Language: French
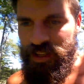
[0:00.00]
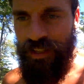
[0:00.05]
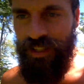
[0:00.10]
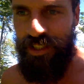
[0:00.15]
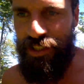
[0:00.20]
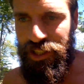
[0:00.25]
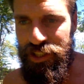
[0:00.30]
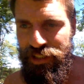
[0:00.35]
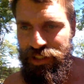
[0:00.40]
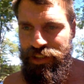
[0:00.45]

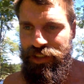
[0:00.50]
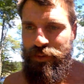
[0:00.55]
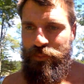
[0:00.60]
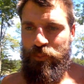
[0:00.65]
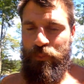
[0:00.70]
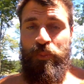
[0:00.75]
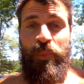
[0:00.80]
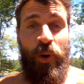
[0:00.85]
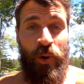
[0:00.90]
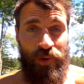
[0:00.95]
qu'ils
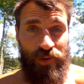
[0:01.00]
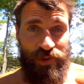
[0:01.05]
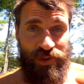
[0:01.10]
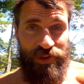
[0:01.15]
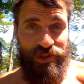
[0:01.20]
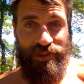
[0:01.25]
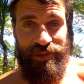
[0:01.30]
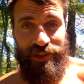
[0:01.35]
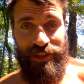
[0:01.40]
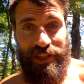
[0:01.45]

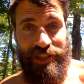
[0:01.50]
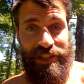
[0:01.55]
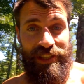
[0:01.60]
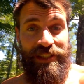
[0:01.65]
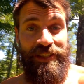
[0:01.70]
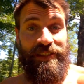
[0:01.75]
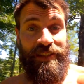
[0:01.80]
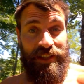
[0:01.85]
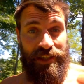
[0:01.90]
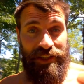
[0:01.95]
pensent et
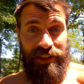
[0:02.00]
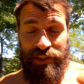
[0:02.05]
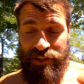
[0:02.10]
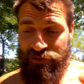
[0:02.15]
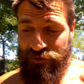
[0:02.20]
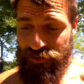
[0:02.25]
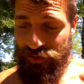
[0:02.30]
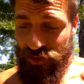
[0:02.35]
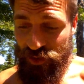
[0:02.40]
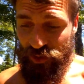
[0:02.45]
qu'ils
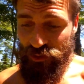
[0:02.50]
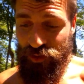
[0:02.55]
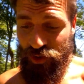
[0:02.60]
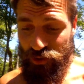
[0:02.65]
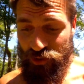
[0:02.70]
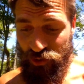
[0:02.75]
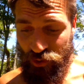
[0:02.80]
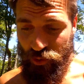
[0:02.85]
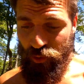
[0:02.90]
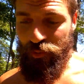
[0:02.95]
écrivent sur
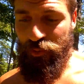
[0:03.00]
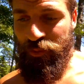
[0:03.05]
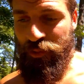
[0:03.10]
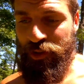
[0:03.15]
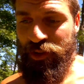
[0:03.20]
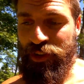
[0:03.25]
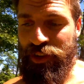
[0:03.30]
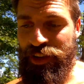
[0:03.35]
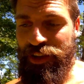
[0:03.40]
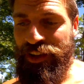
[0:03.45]
votre
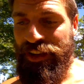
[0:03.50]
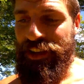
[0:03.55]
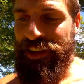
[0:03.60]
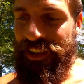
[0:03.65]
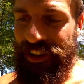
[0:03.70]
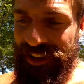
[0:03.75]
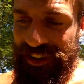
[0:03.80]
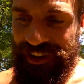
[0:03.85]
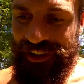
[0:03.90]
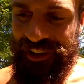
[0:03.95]
tombe
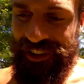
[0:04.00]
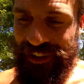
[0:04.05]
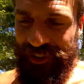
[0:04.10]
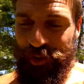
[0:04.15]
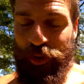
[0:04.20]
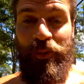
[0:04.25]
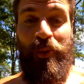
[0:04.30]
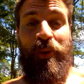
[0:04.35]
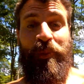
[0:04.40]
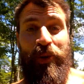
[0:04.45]
euh,
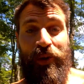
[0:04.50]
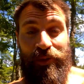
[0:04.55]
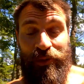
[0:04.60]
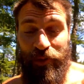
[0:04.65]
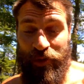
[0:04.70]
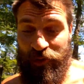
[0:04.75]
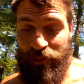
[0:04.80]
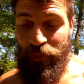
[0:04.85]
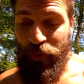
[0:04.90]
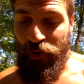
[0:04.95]
au moment de
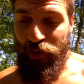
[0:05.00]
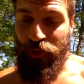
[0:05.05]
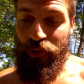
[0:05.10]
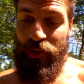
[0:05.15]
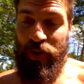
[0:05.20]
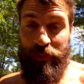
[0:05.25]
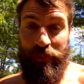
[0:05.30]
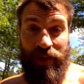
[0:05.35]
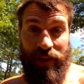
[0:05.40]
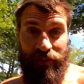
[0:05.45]
votre mort
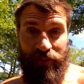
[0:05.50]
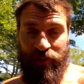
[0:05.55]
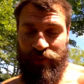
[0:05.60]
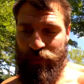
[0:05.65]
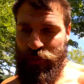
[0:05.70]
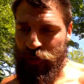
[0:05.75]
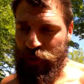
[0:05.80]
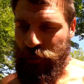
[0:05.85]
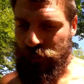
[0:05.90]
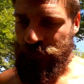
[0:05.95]
ou après
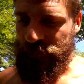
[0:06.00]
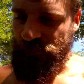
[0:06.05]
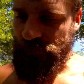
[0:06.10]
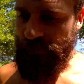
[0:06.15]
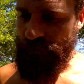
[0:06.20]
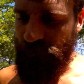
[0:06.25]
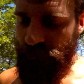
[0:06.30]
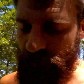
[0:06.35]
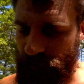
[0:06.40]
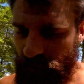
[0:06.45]
votre mort
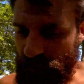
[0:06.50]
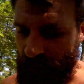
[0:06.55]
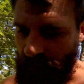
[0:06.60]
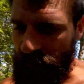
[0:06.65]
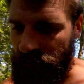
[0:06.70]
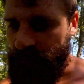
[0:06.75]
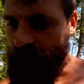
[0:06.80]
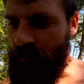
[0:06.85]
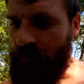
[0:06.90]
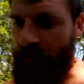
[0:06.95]

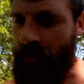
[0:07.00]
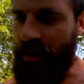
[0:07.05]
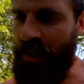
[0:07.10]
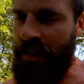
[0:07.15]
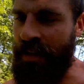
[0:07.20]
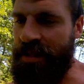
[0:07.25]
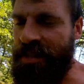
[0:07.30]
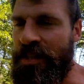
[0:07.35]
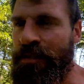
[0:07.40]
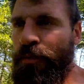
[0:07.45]

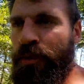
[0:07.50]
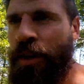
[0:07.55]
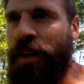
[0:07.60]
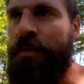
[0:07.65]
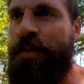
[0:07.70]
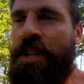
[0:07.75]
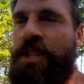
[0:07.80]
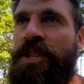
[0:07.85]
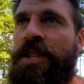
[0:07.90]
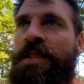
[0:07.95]
Et si vous
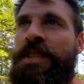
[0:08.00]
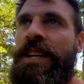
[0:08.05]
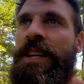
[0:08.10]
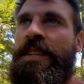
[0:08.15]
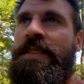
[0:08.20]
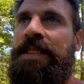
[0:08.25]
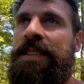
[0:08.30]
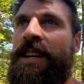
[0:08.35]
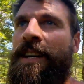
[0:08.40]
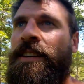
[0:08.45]
réfléchissez
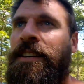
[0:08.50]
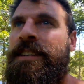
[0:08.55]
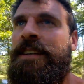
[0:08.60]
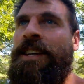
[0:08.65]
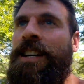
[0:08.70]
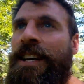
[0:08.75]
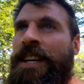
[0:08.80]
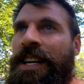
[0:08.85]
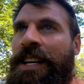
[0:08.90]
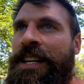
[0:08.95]
à ça,
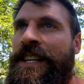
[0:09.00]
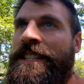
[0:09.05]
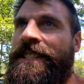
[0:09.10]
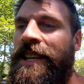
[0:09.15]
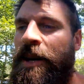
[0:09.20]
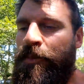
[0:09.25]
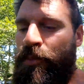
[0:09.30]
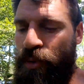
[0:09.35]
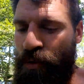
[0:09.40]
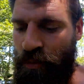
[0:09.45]

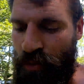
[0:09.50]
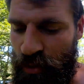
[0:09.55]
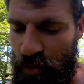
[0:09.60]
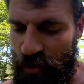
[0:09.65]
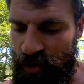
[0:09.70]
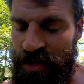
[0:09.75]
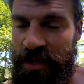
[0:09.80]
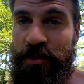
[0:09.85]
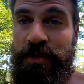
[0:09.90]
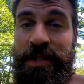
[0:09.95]
ça peut vous
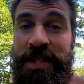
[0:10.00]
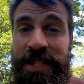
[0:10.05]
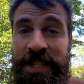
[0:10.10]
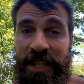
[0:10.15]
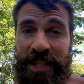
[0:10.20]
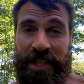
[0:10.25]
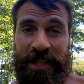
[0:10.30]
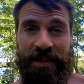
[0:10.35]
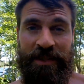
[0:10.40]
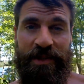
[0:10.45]
donner une
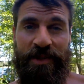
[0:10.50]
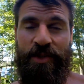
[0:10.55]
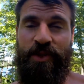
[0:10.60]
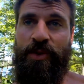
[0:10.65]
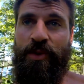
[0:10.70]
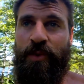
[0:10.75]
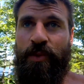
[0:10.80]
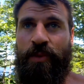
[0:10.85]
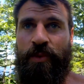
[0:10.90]
direction